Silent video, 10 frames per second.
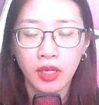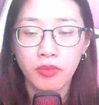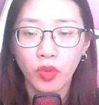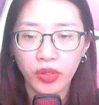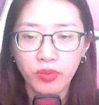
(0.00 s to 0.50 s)

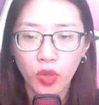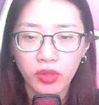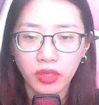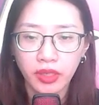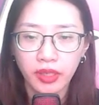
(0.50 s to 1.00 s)
Mỗi một
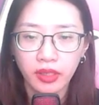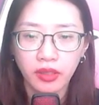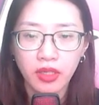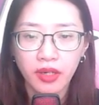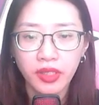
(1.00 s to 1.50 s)
người
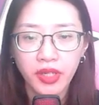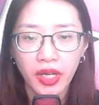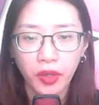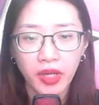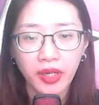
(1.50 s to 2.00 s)
gần như
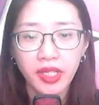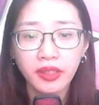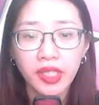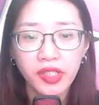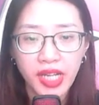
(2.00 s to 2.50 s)
đều đã đến
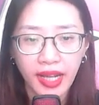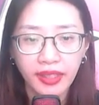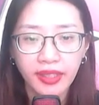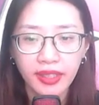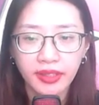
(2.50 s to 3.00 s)
tình trạng
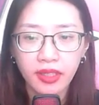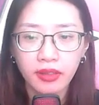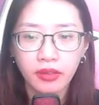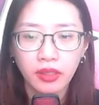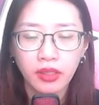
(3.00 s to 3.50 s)
kiệt sức,
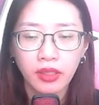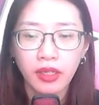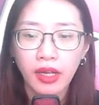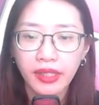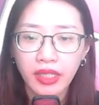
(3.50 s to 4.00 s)

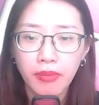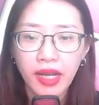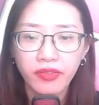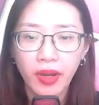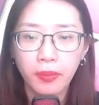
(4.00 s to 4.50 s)
ngay cả
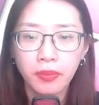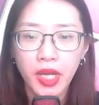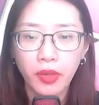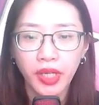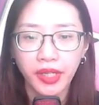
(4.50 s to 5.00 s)
bát phẩm
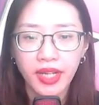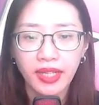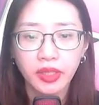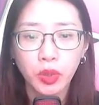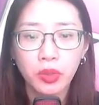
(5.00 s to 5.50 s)
đều hiện
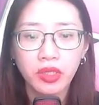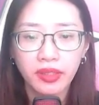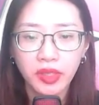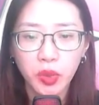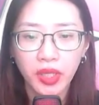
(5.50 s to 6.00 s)
ra xu
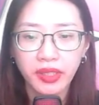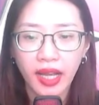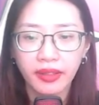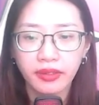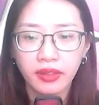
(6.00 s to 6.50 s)
hướng suy
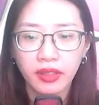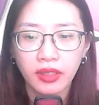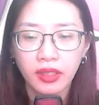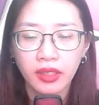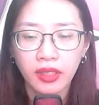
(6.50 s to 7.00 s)
tàn.
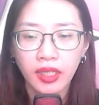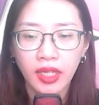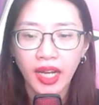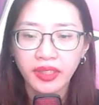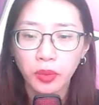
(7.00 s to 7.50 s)

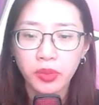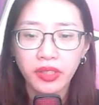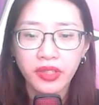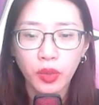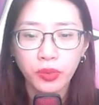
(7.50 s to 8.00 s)
Hai tộc
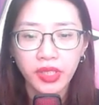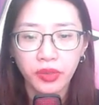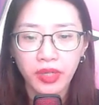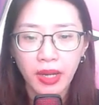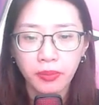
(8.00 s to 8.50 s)
chiến đấu
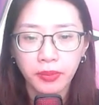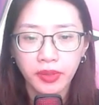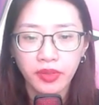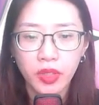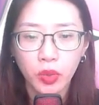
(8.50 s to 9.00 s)
nhiều năm,
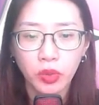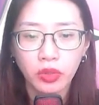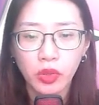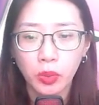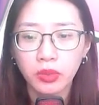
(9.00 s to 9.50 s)

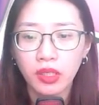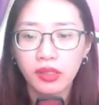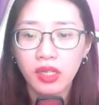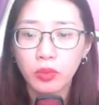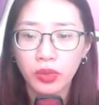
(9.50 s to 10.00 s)
dù cũng
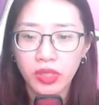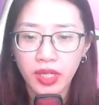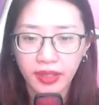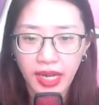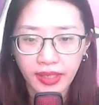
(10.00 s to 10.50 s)
từng có một
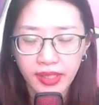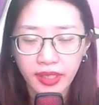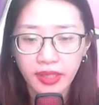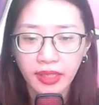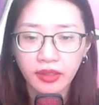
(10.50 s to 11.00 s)
trận đại
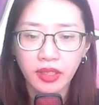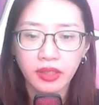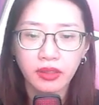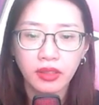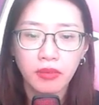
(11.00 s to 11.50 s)
chiến đánh
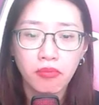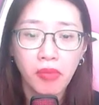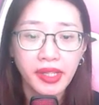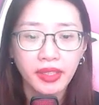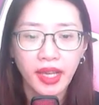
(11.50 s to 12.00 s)
tới
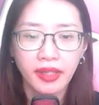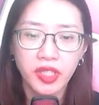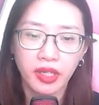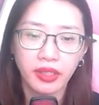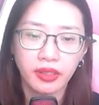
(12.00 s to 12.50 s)
mấy tháng
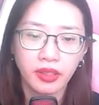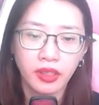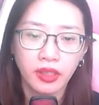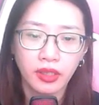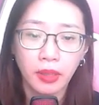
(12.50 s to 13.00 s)
trời,
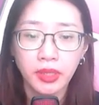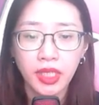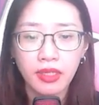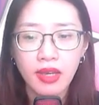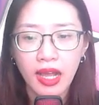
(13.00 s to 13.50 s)
thậm
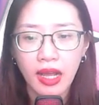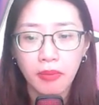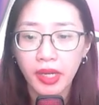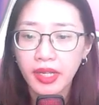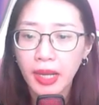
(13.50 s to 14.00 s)
chí là
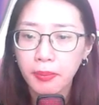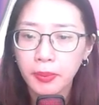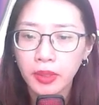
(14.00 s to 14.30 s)
mấy năm,